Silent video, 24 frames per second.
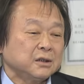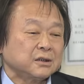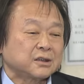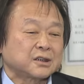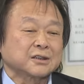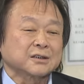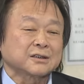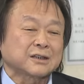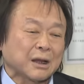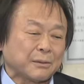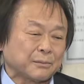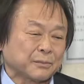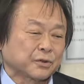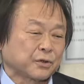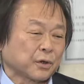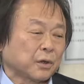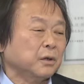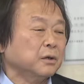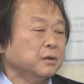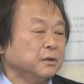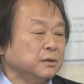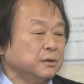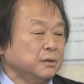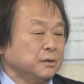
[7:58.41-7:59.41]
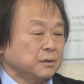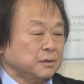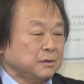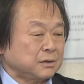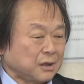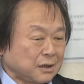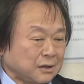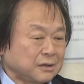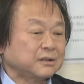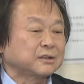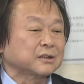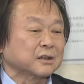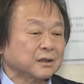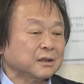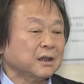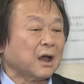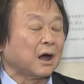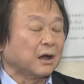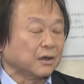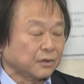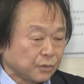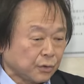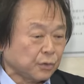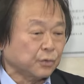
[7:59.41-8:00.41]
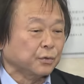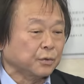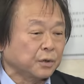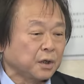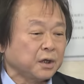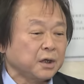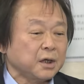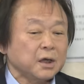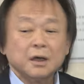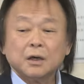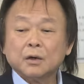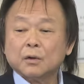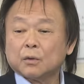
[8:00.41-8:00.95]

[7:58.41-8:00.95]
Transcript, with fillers: 其实他们都很认真啊，很努力。